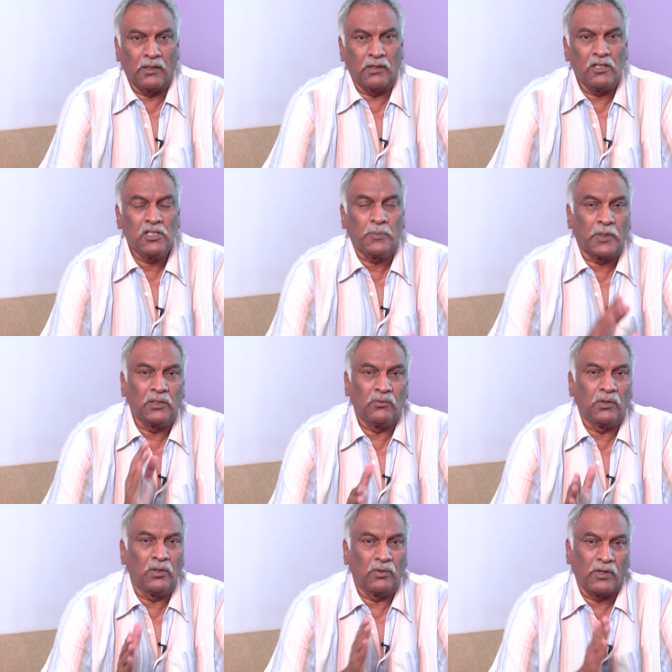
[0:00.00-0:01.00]
దగ్గర నుంచి ప్రతి
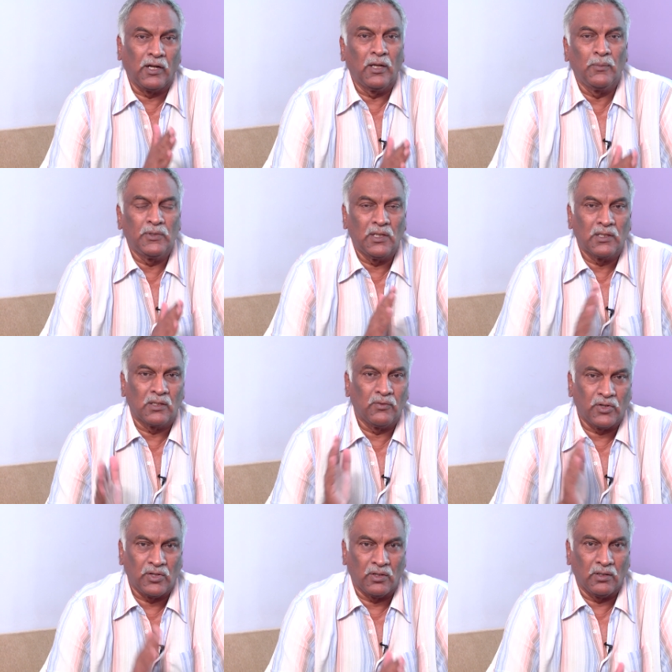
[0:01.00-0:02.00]
వాళ్ళు ఖండెం చేయాల్సిన
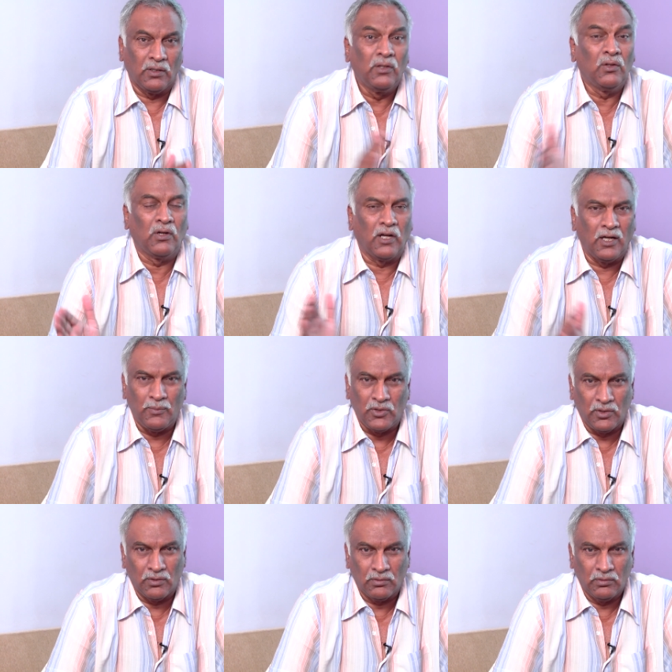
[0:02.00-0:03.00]
విషయం కాదు ఎందుకు ఖండెం
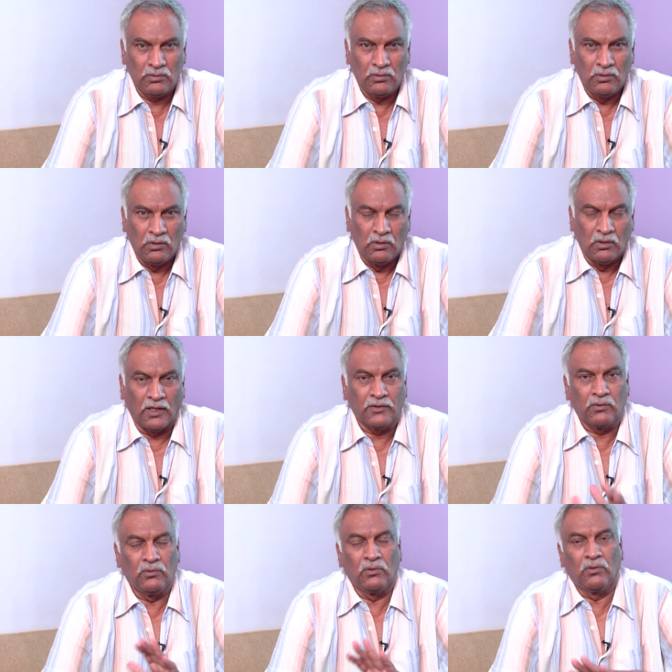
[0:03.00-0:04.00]
చేయరు
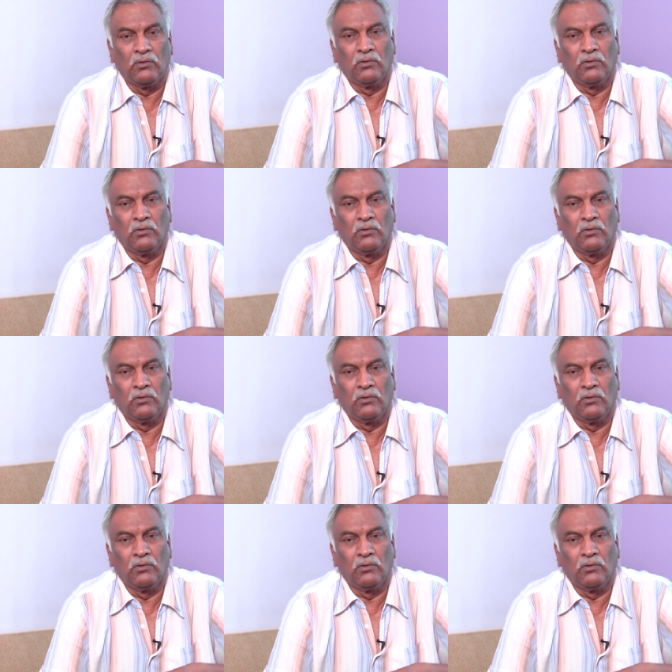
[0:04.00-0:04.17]
అతను